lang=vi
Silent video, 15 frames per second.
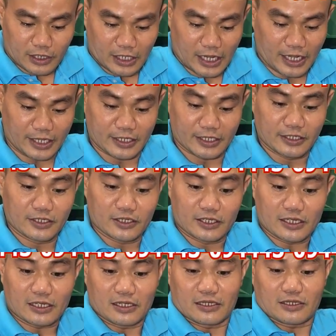đây
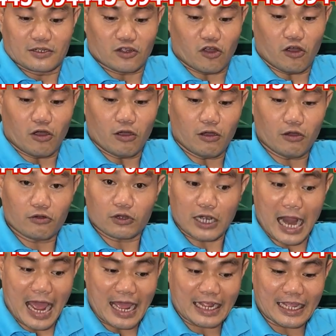có
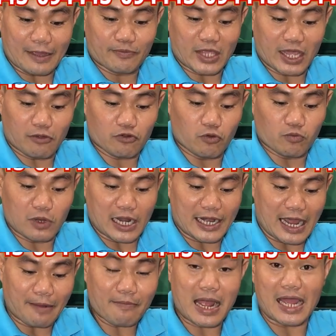đá kèm theo cũng là
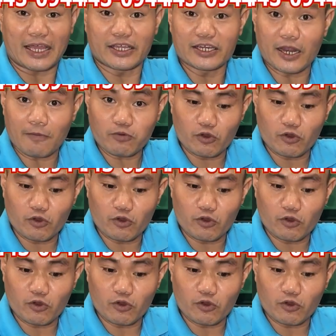đá mài inox